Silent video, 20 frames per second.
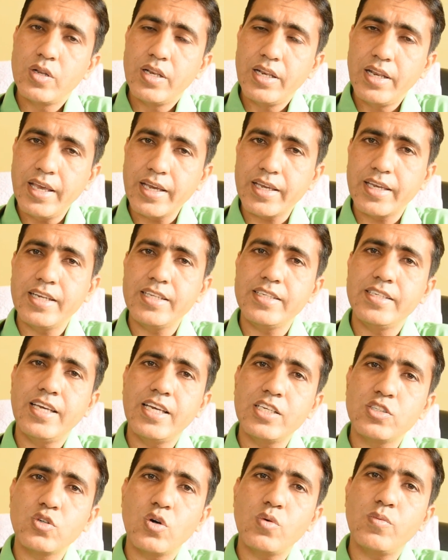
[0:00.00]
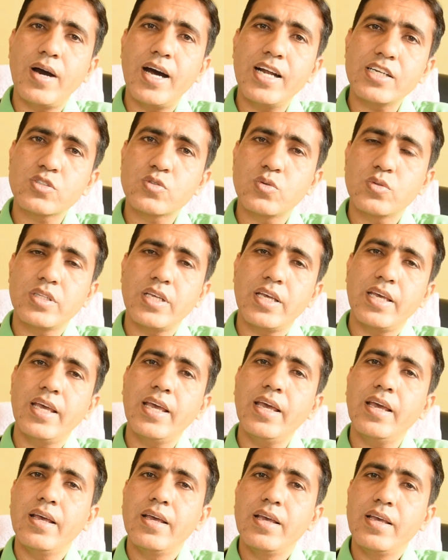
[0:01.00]
लेकिन ये जो वार्ड्स होते
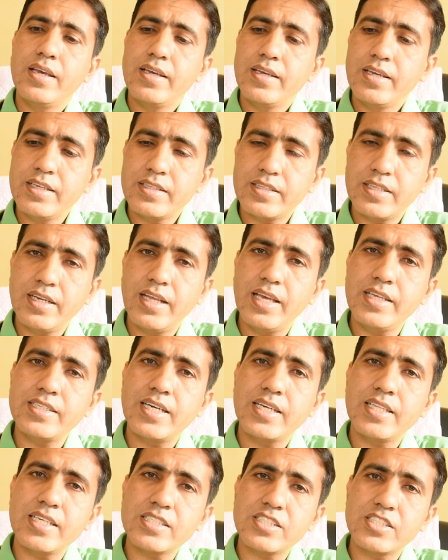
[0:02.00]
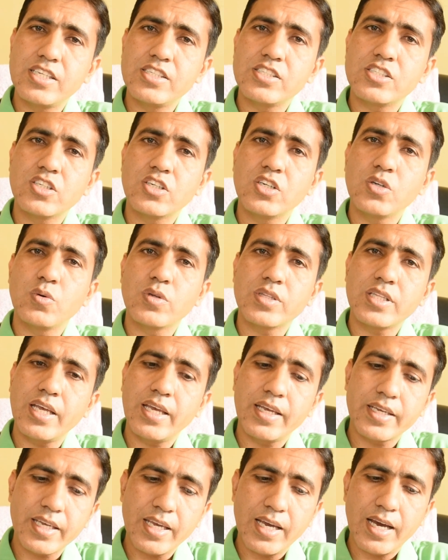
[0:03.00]
हैं इतने ज़्यादा सेंसिटिव होते
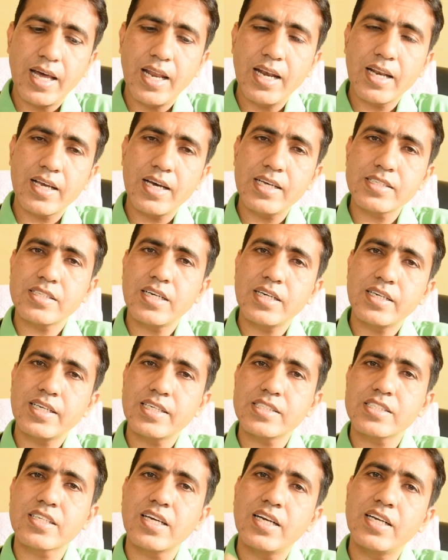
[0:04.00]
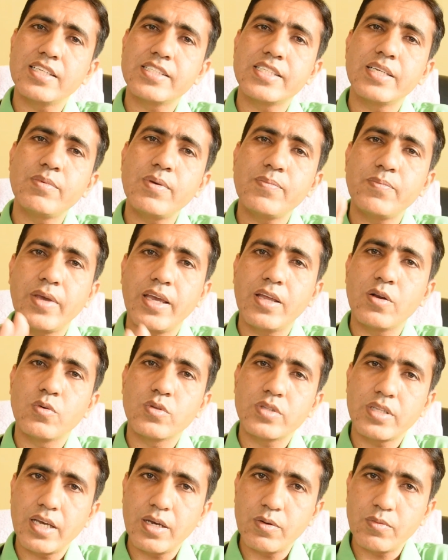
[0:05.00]
हैं कि हल्का सा टच करने से भी पेन
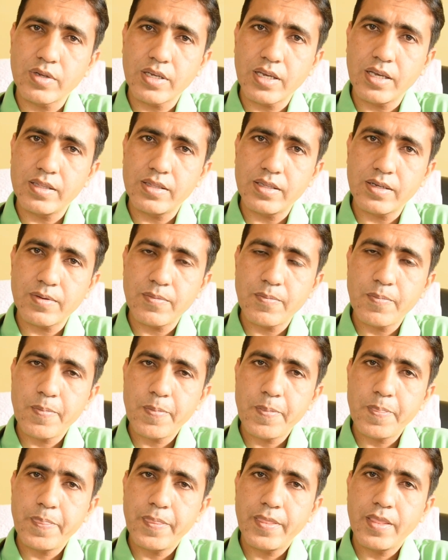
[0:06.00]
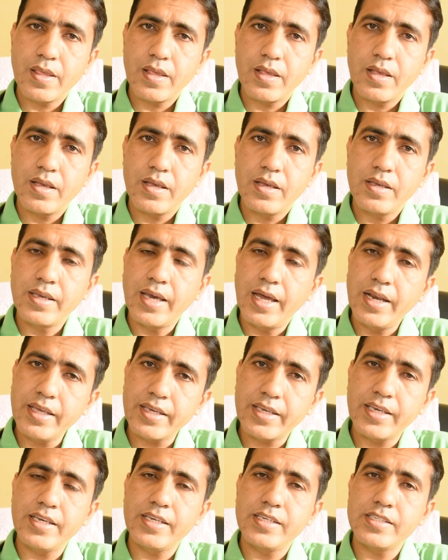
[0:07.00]
होता है उनके अंदर
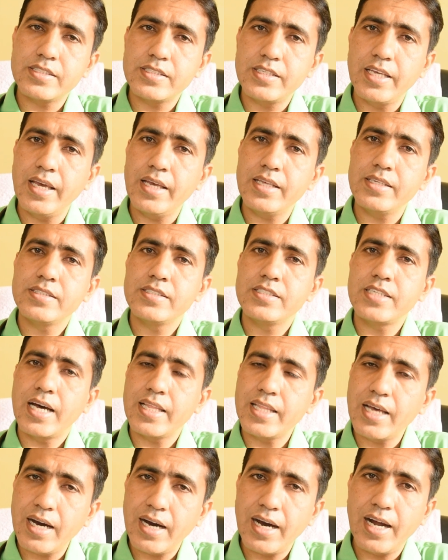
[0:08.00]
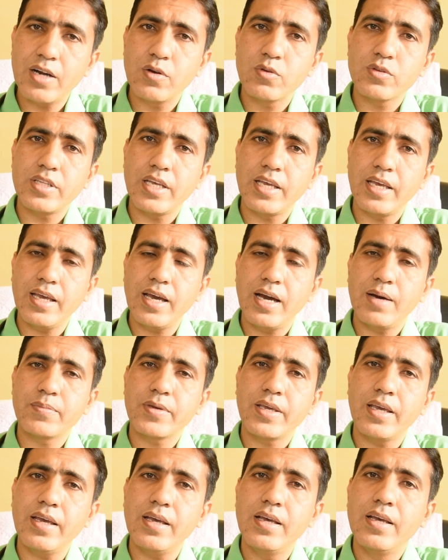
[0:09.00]
यानी कि इससे ज़्यादा हार्ड होते हैं
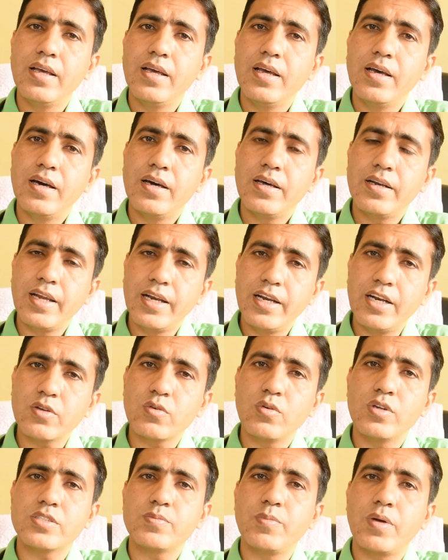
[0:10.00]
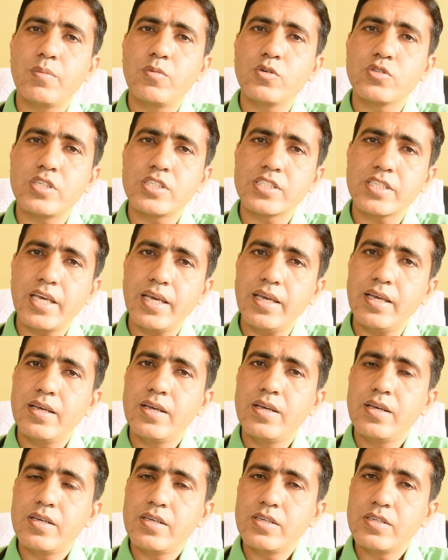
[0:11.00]
आपके कुलस बल्बोसस के
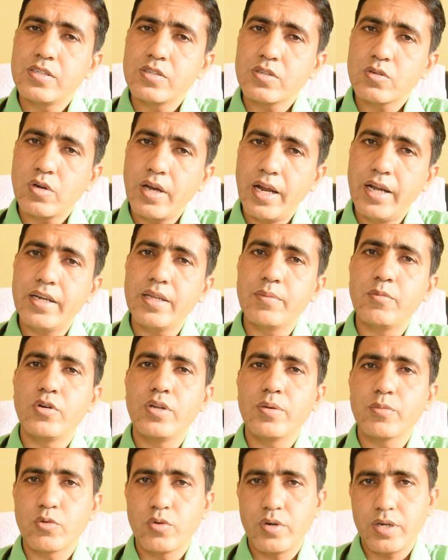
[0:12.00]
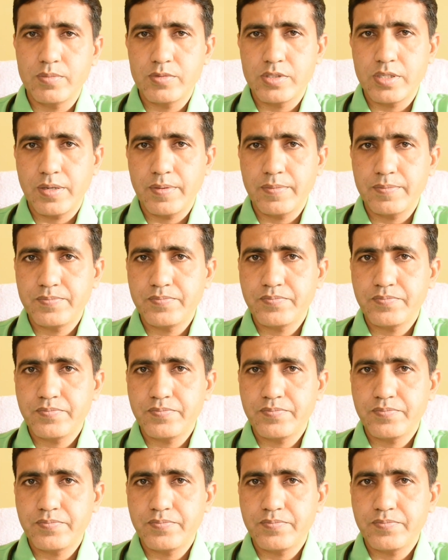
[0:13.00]
एंटीमोनियम क्रूडम से